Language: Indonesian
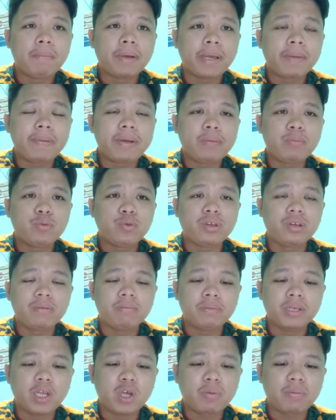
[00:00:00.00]

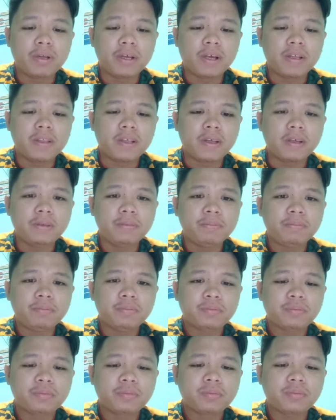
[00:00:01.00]
Bagaimanapun beliau berkata,
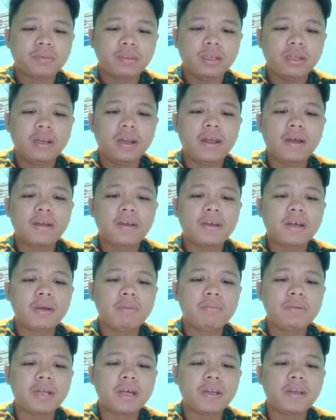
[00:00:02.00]

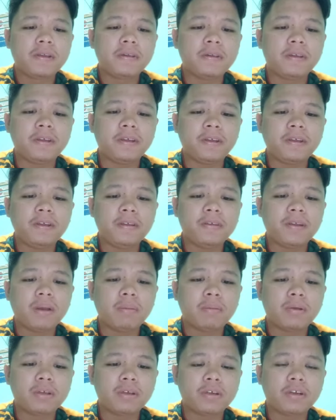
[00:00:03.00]
langkah menarik diri
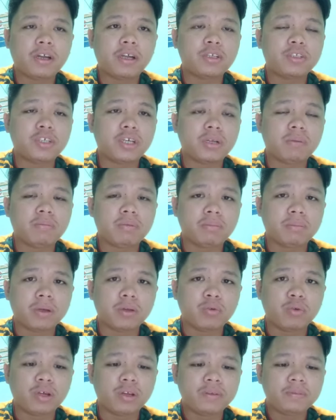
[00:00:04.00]
daripada kerajaan
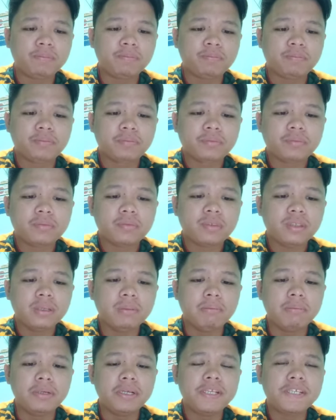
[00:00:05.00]
perpaduan
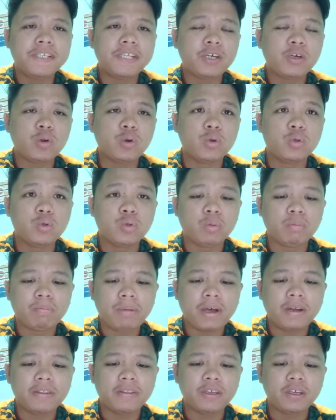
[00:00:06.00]
berisiko untuk
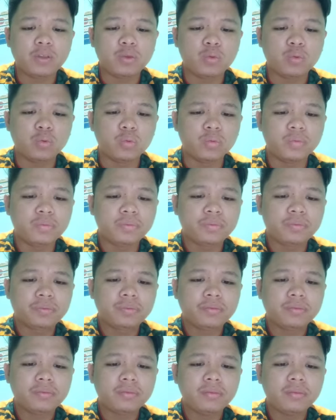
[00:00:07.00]
parti itu
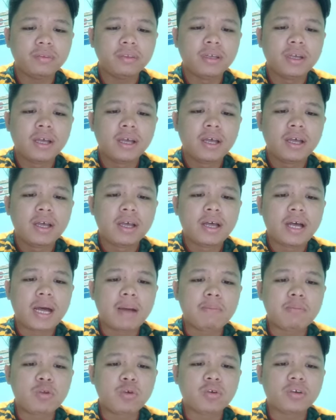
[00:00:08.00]

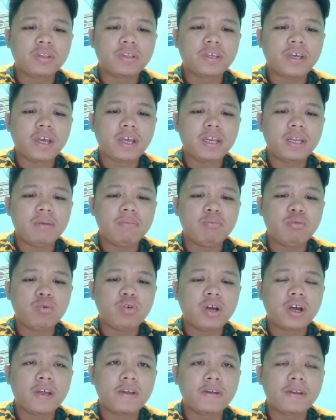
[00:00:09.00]
UMNO ketika ini
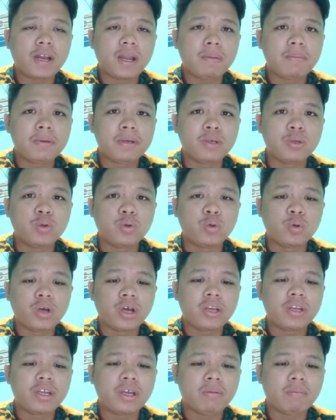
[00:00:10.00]
bukan dalam
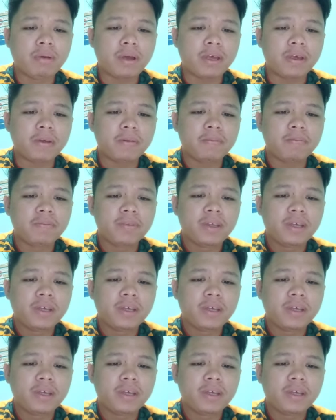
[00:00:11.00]
kedudukan yang baik.